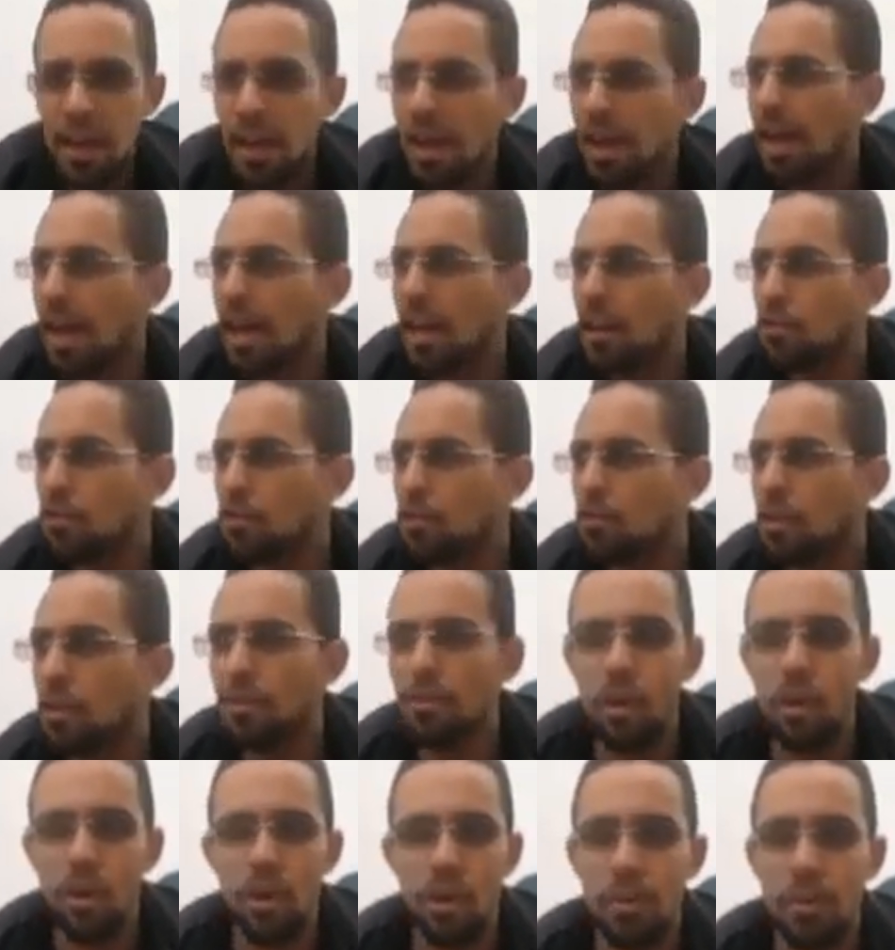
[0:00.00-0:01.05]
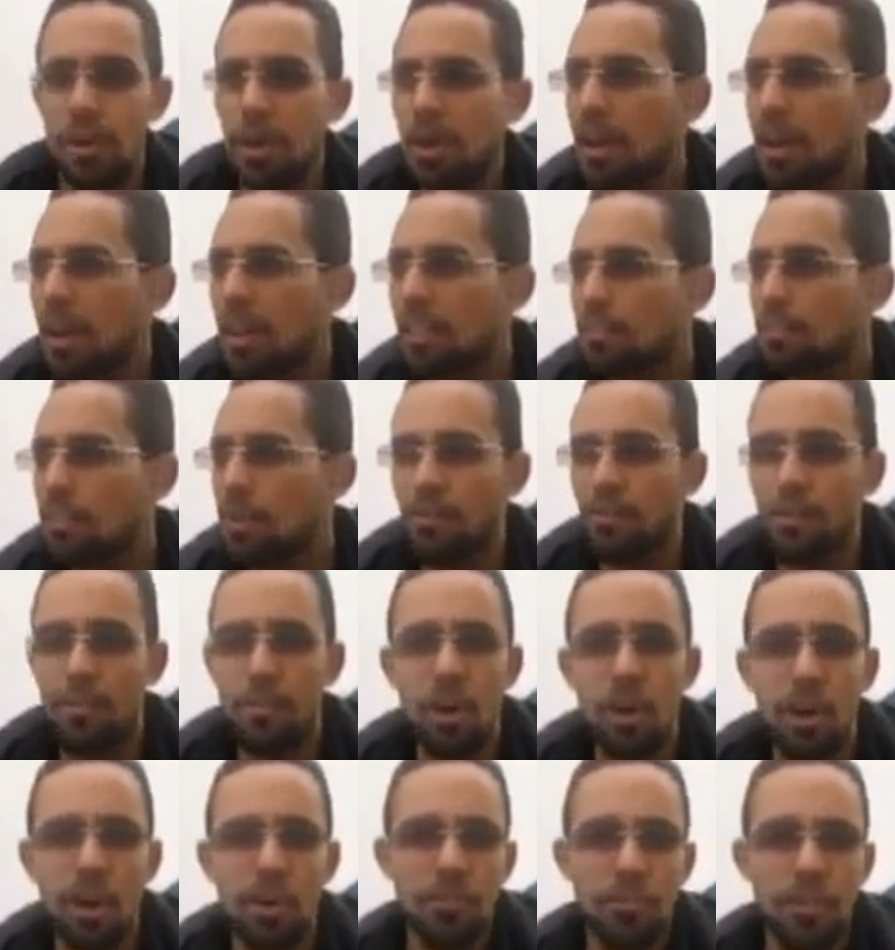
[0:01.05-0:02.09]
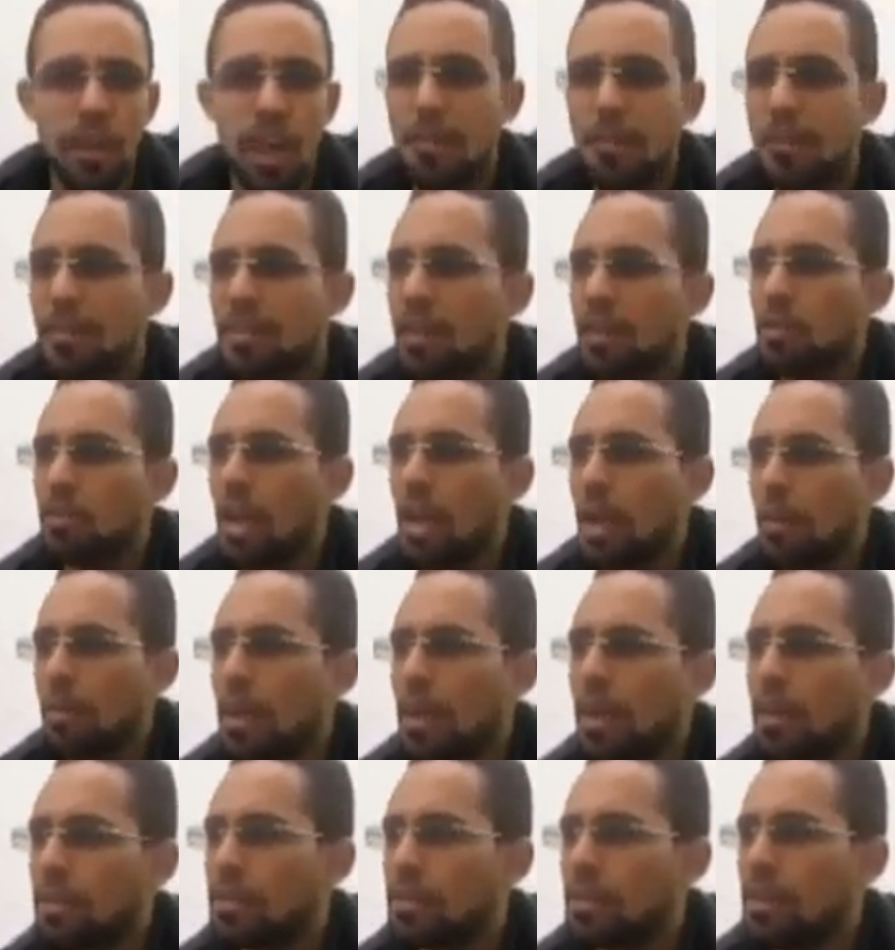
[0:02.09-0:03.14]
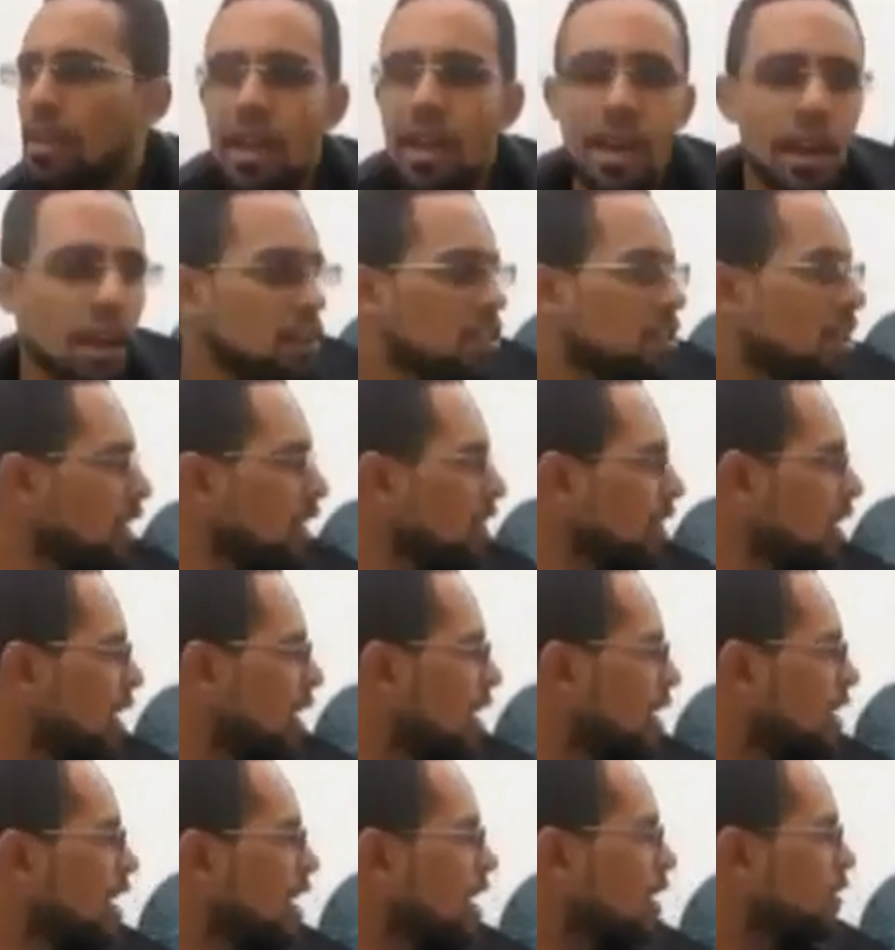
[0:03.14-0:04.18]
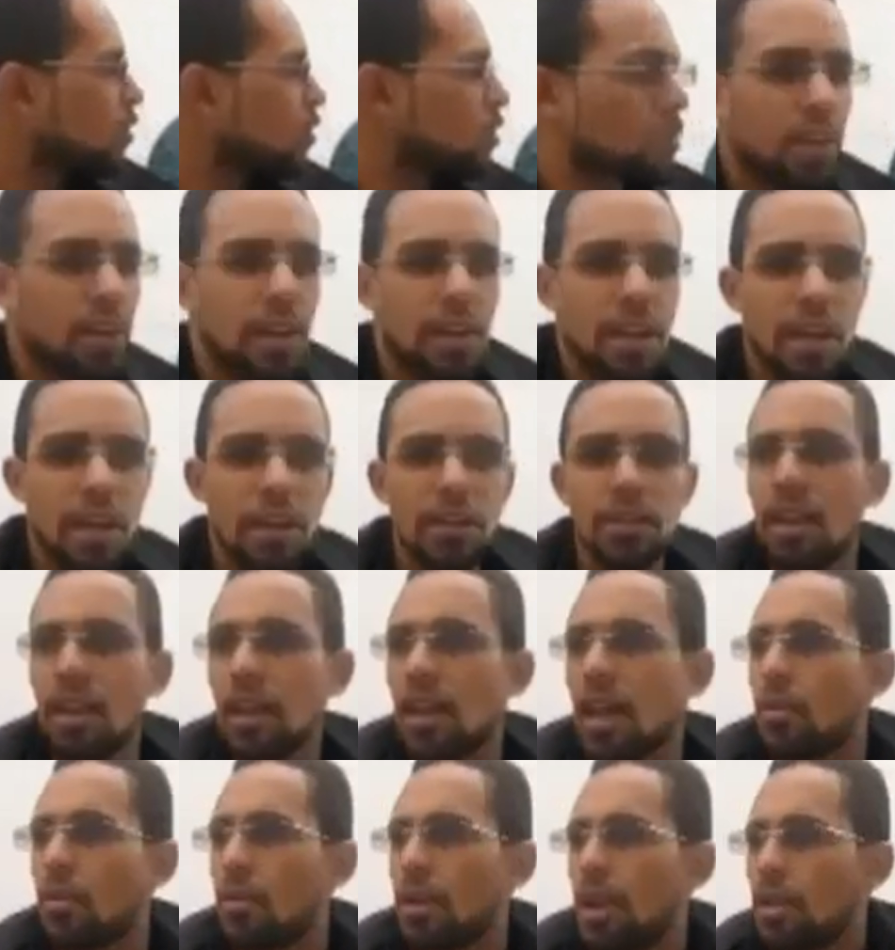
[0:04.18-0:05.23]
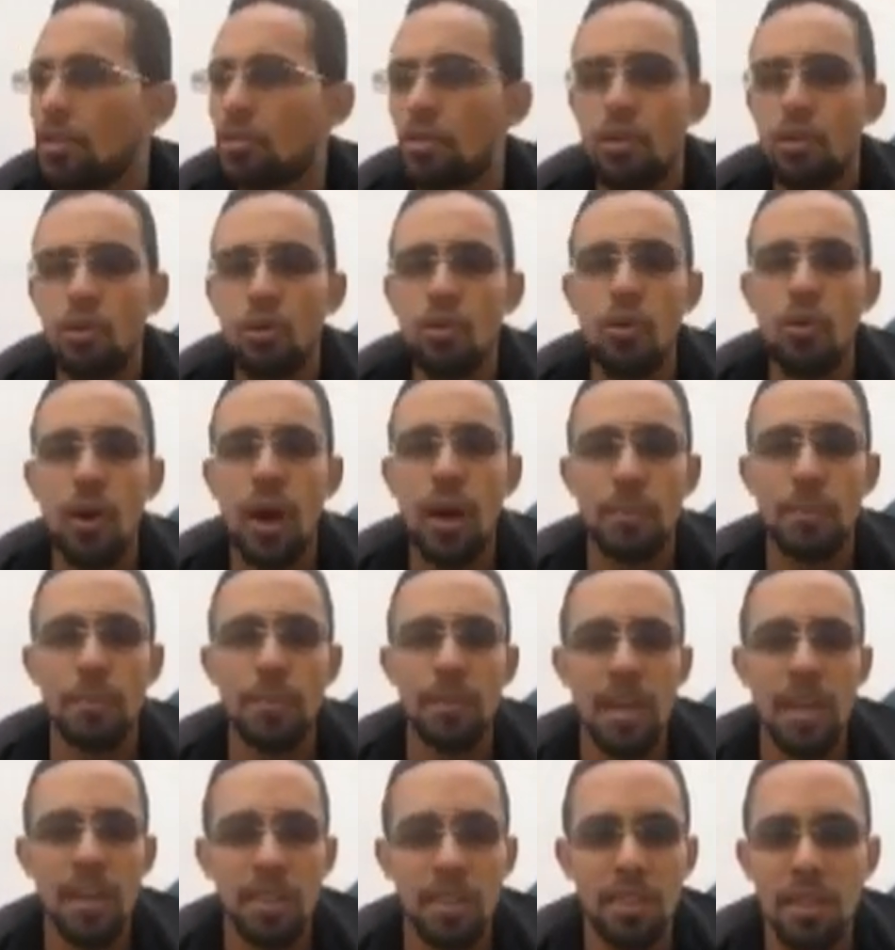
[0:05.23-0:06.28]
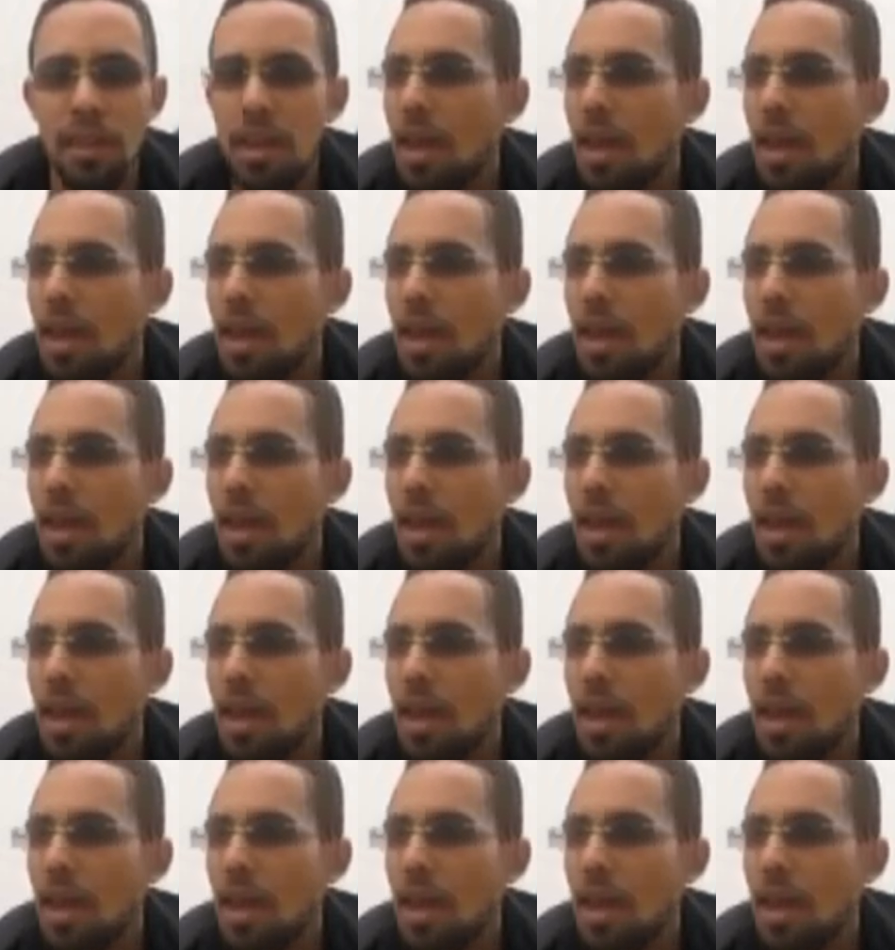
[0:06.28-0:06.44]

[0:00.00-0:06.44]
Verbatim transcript: خرجوا من المغرب القصبه في المغرب فيها مازالوا العباد رجعنا لهنا نص الليل نلقاو الحيط كله ابيض